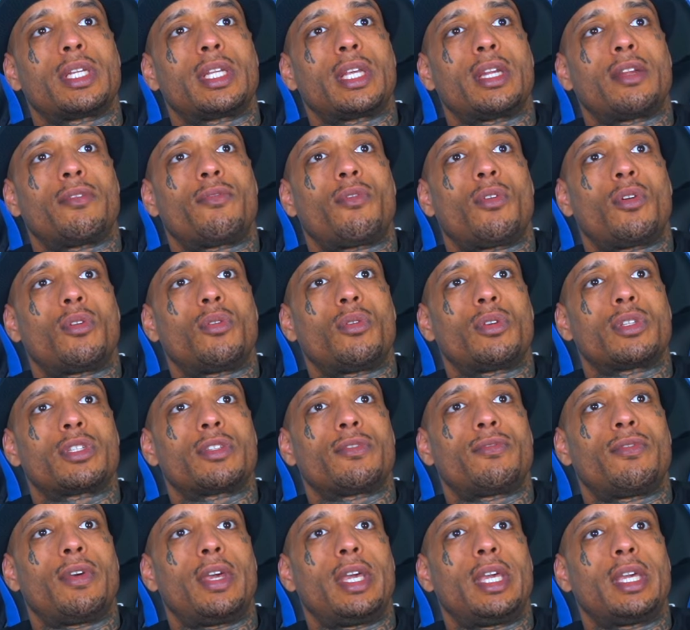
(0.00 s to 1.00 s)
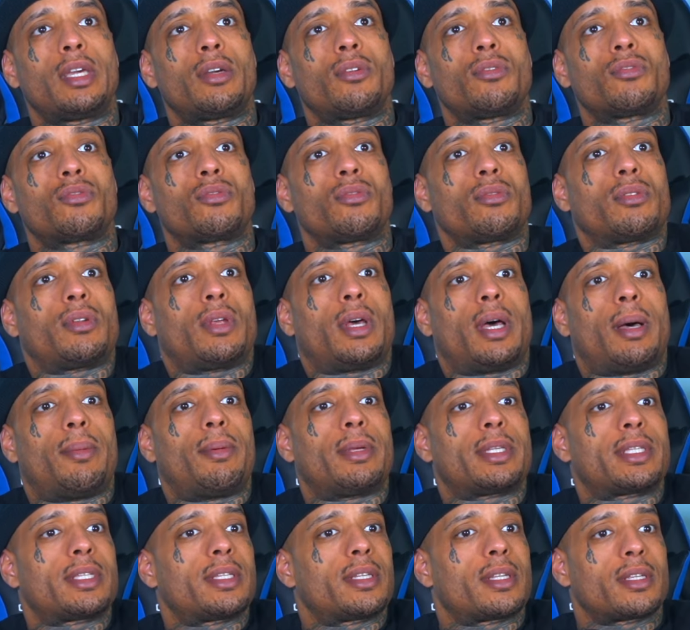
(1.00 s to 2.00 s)
deiner Follower sind fake und so, aber
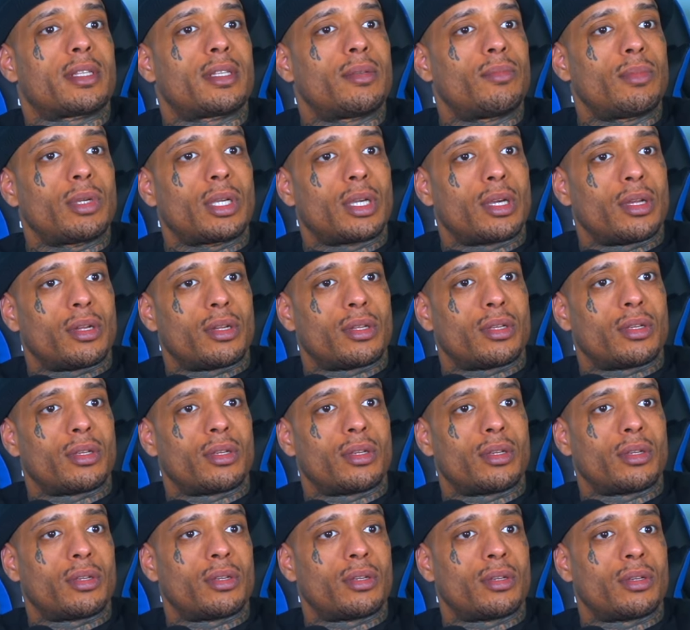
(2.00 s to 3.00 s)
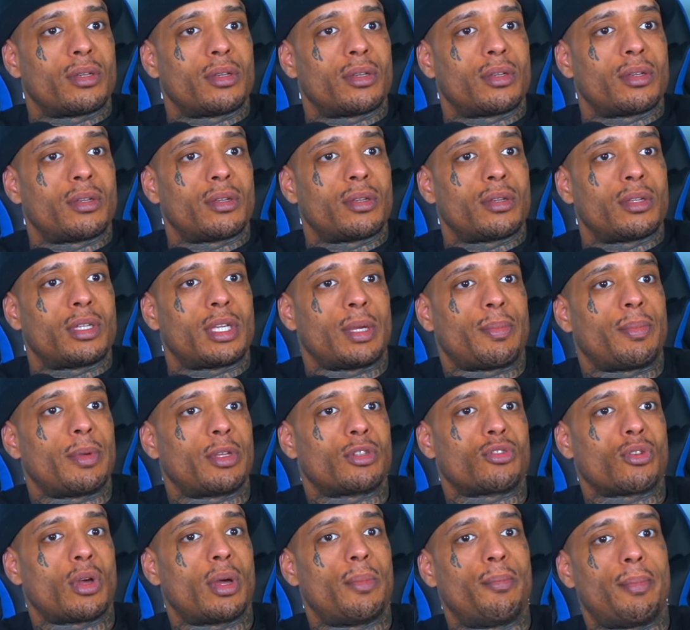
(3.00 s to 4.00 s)
es interessiert mich gar nicht. Ich habe ja
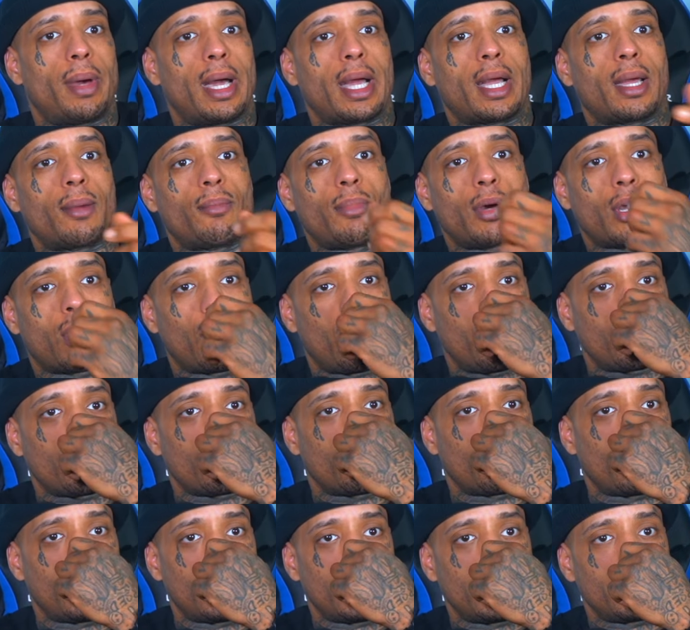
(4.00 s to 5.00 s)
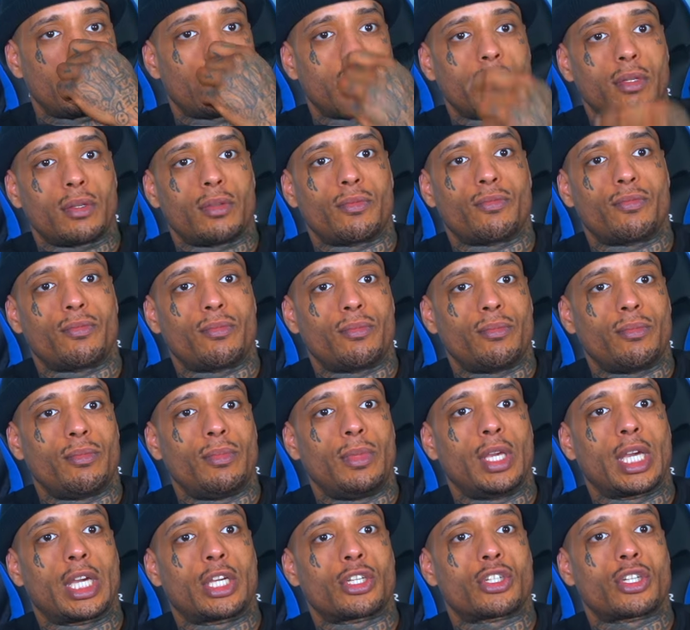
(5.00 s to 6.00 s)
sogar einen Backup-Account, weil ich,
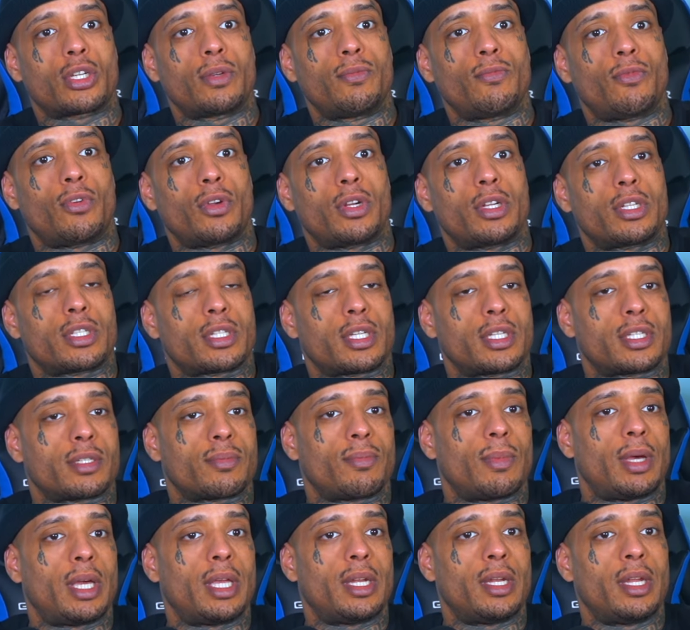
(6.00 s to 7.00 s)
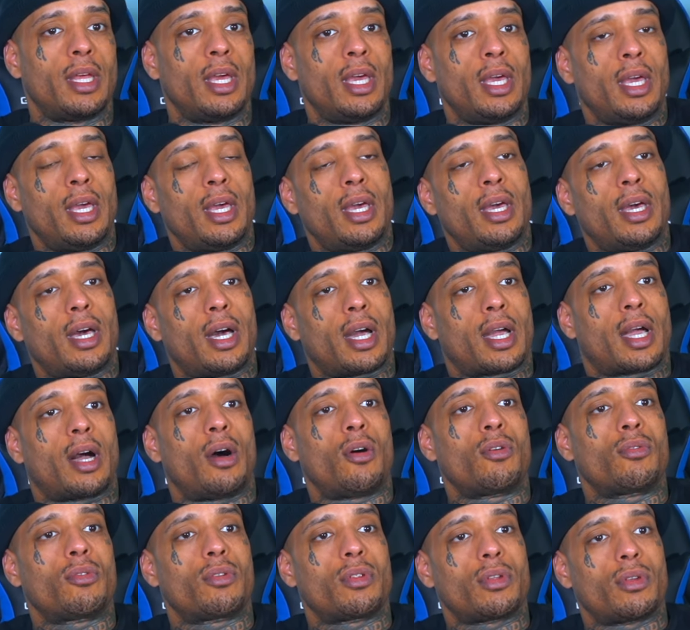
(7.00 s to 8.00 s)
mir geschrieben worden ist, dass mein
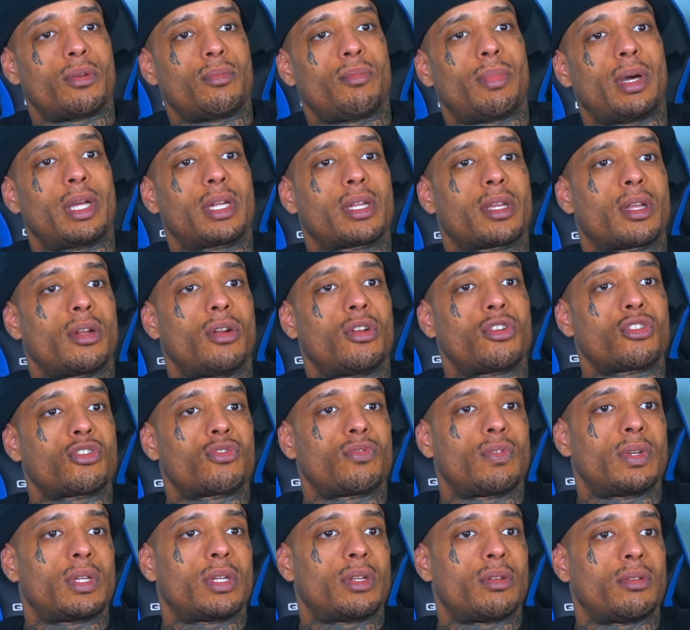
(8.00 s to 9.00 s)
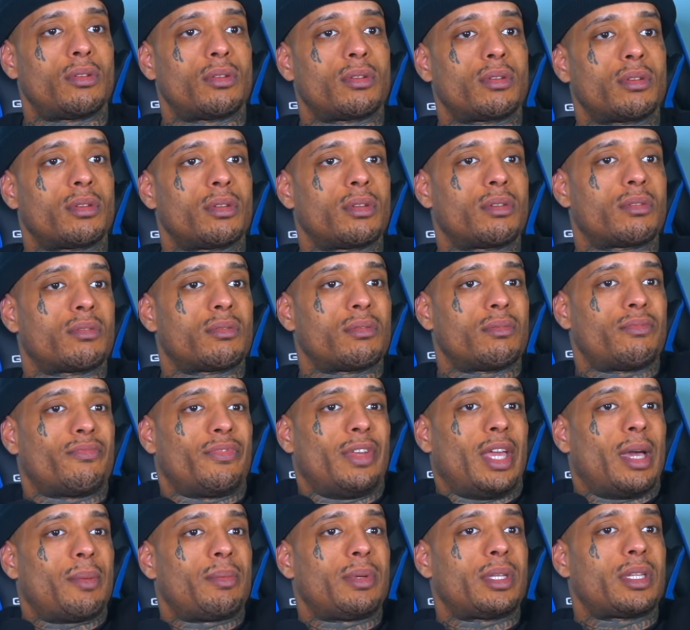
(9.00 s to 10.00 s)
Account äh, bald gelöscht wird. Und so,
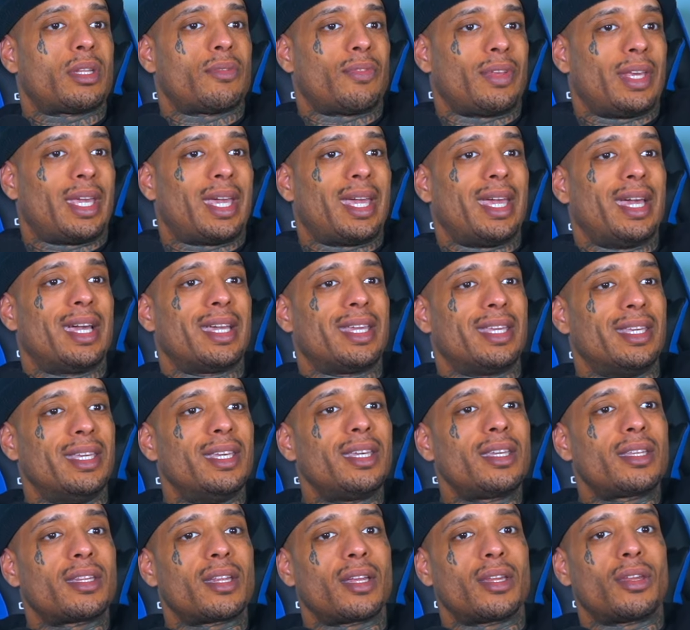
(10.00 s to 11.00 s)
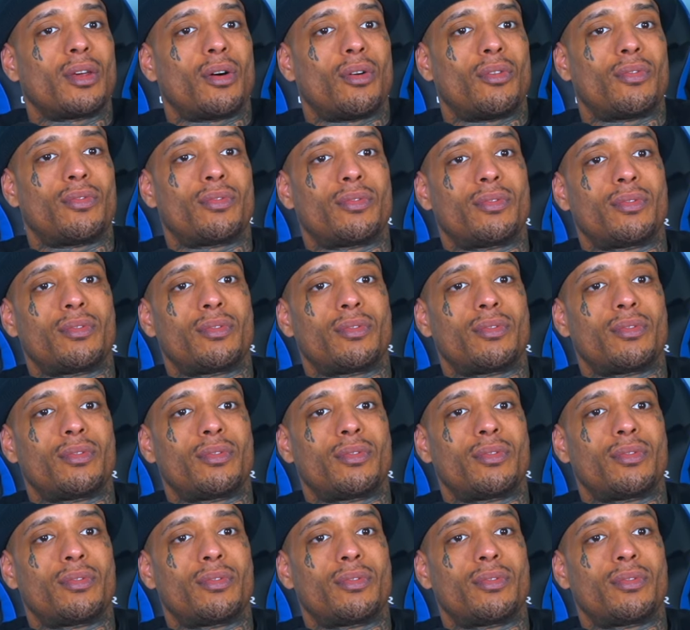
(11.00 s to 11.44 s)
wie, wie reagiere ich darauf?